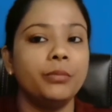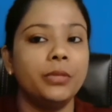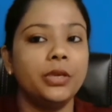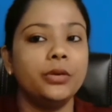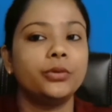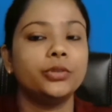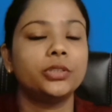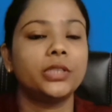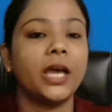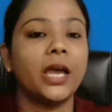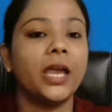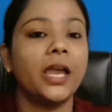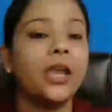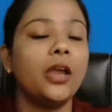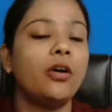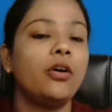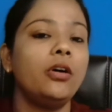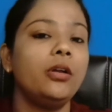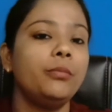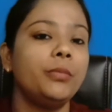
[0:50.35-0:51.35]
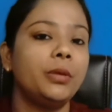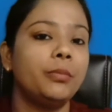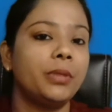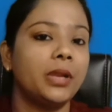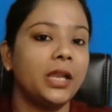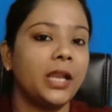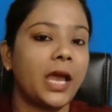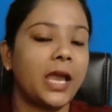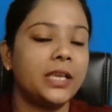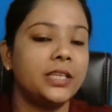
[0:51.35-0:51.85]
भी होता है और
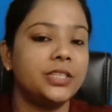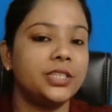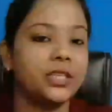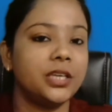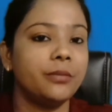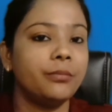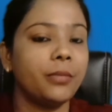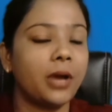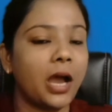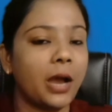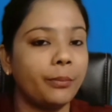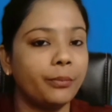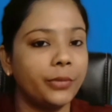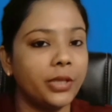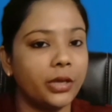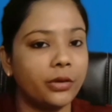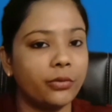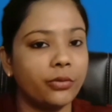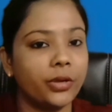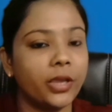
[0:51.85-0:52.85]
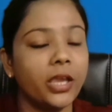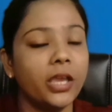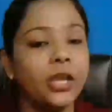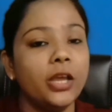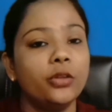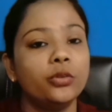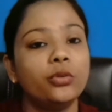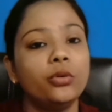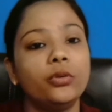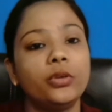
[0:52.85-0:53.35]
मेम्ब्रेन आईजीएम आप देखोगे
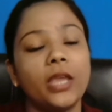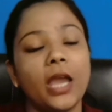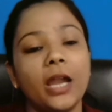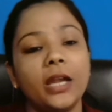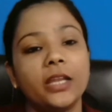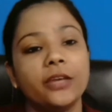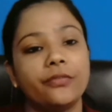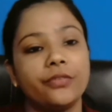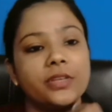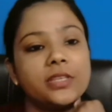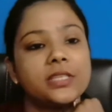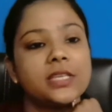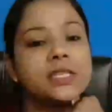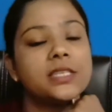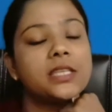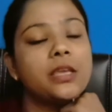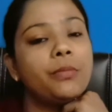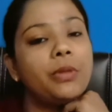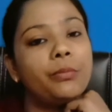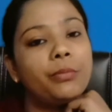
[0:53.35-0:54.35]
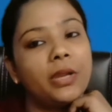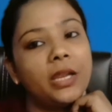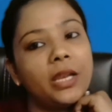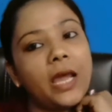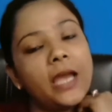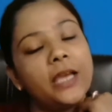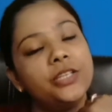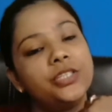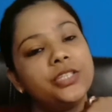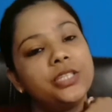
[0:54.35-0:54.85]
तो क्या डिफरेंसेस है
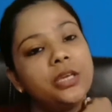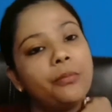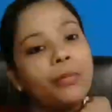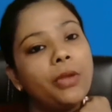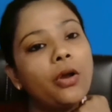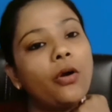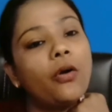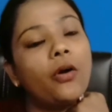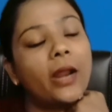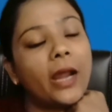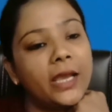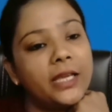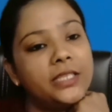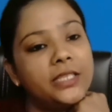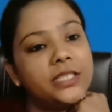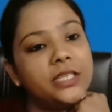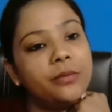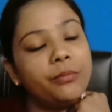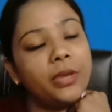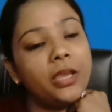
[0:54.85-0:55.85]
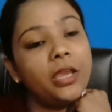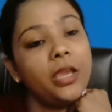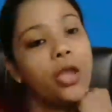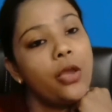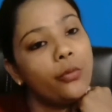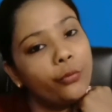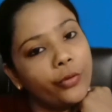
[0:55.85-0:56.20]
मेम्ब्रेन आईजीएम में और आईजीएम में